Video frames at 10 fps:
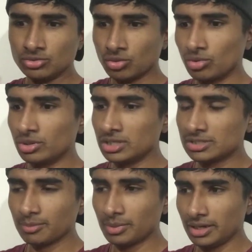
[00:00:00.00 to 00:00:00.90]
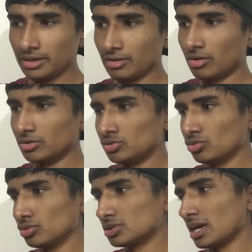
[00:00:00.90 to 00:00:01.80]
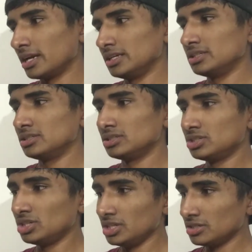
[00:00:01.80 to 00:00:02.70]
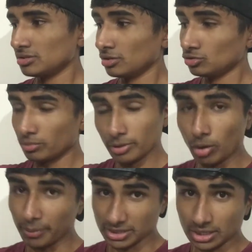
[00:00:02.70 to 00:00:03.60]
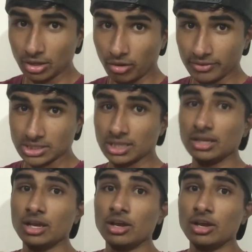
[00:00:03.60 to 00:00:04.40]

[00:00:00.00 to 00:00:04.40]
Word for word: जो डिसिप्लिन और जो सारी चीज़ जो मेरे को पसंद है ऑब्वियसली